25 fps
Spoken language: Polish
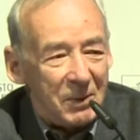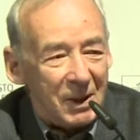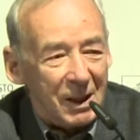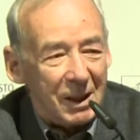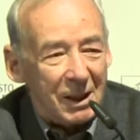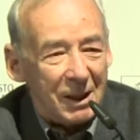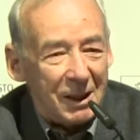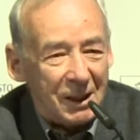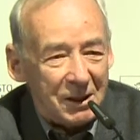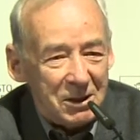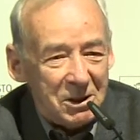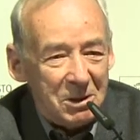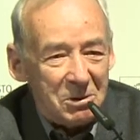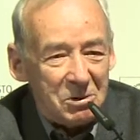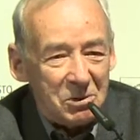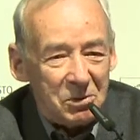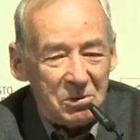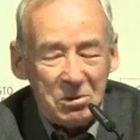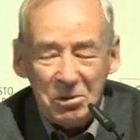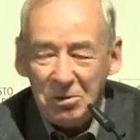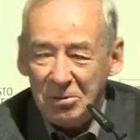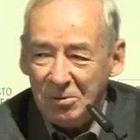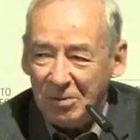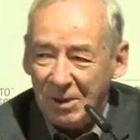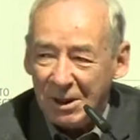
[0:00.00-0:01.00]
Y, chciałem
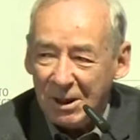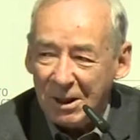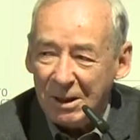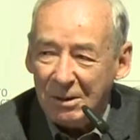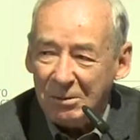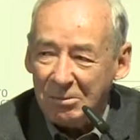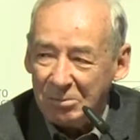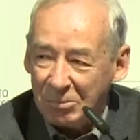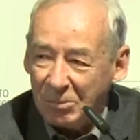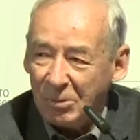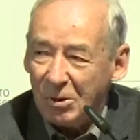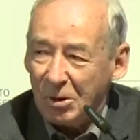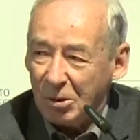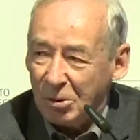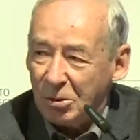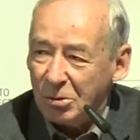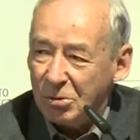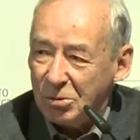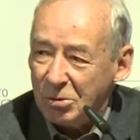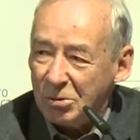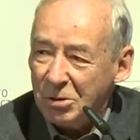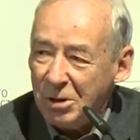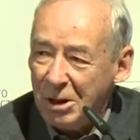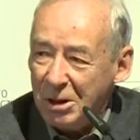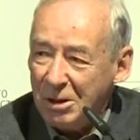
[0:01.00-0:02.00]
zwrócić uwagę
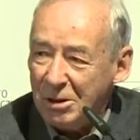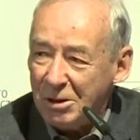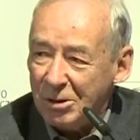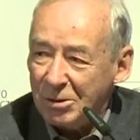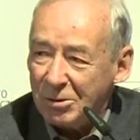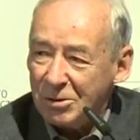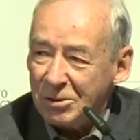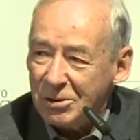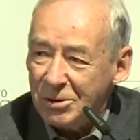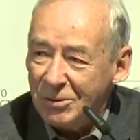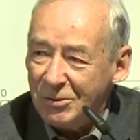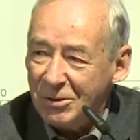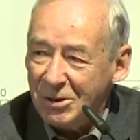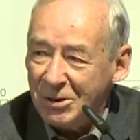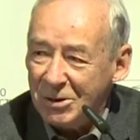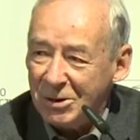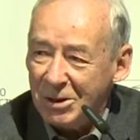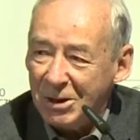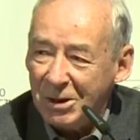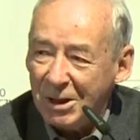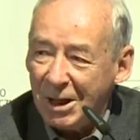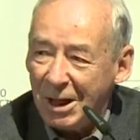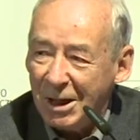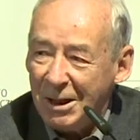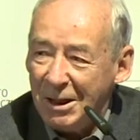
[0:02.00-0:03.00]
króciusieńko
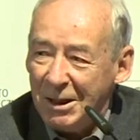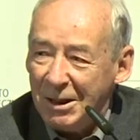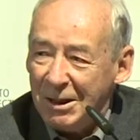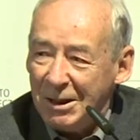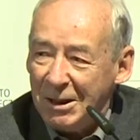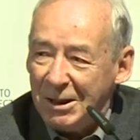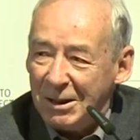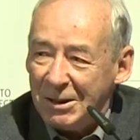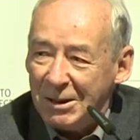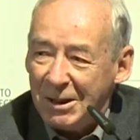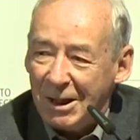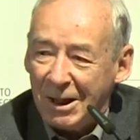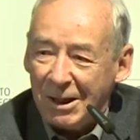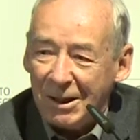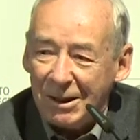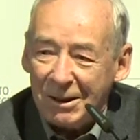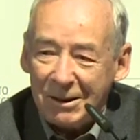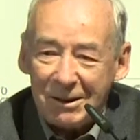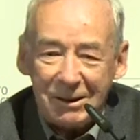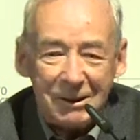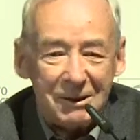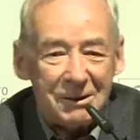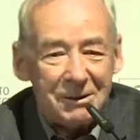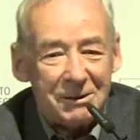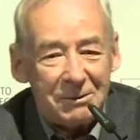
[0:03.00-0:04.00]
oczywiście na, na
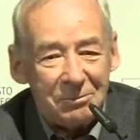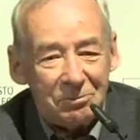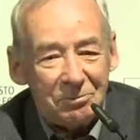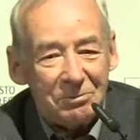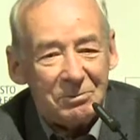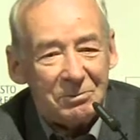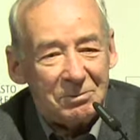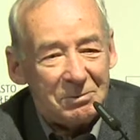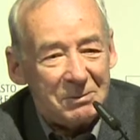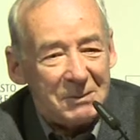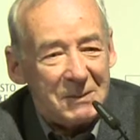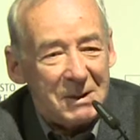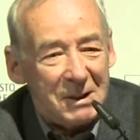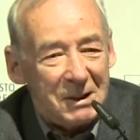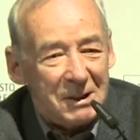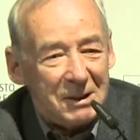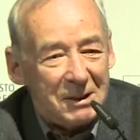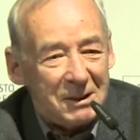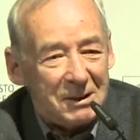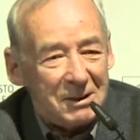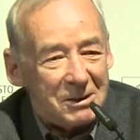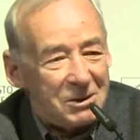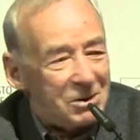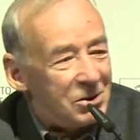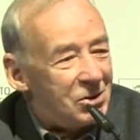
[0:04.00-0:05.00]
y,
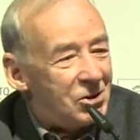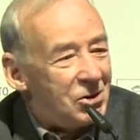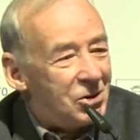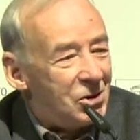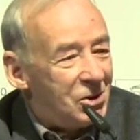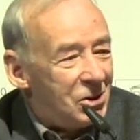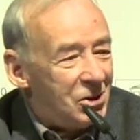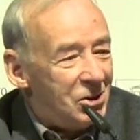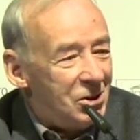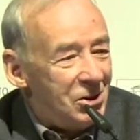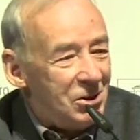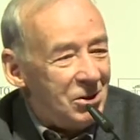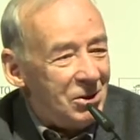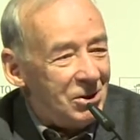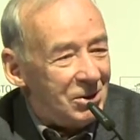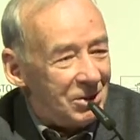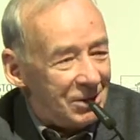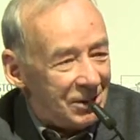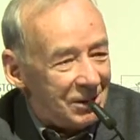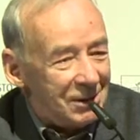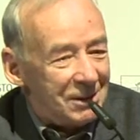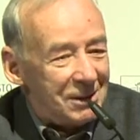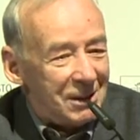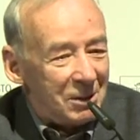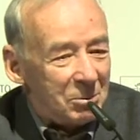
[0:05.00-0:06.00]
trzy
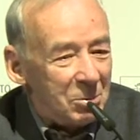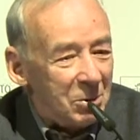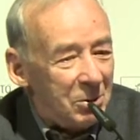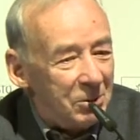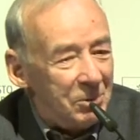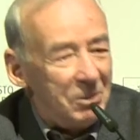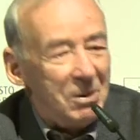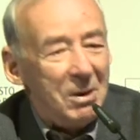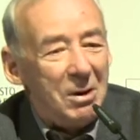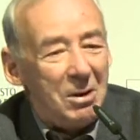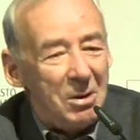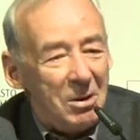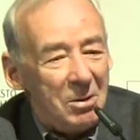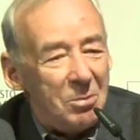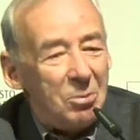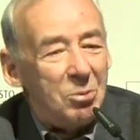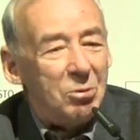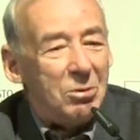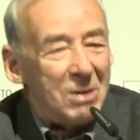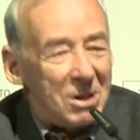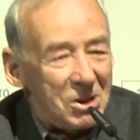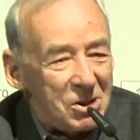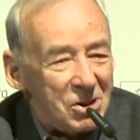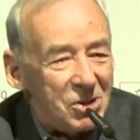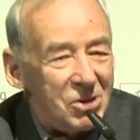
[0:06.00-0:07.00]
jakby
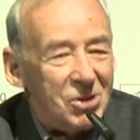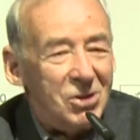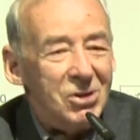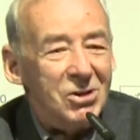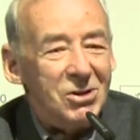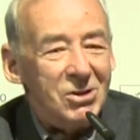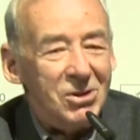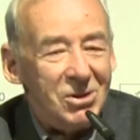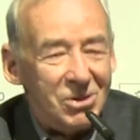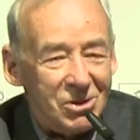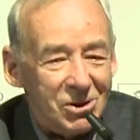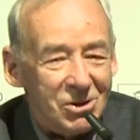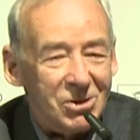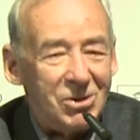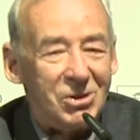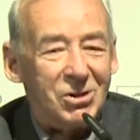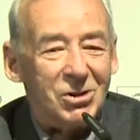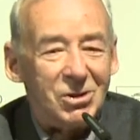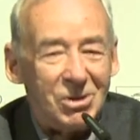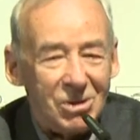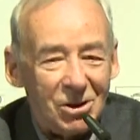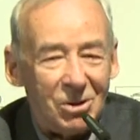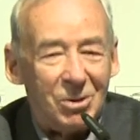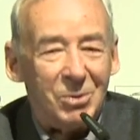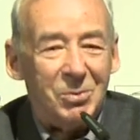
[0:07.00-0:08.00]
płaszczyzny czy
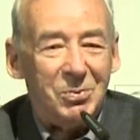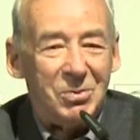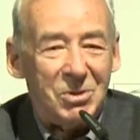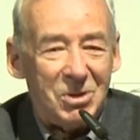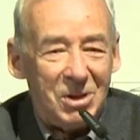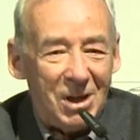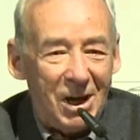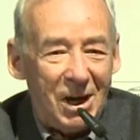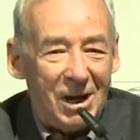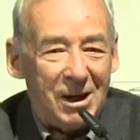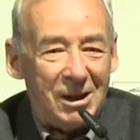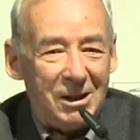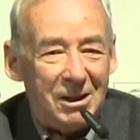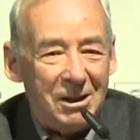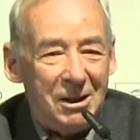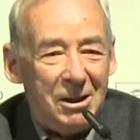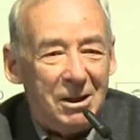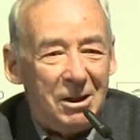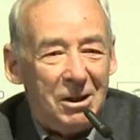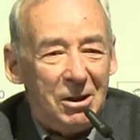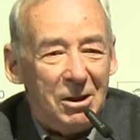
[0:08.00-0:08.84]
trzy obszary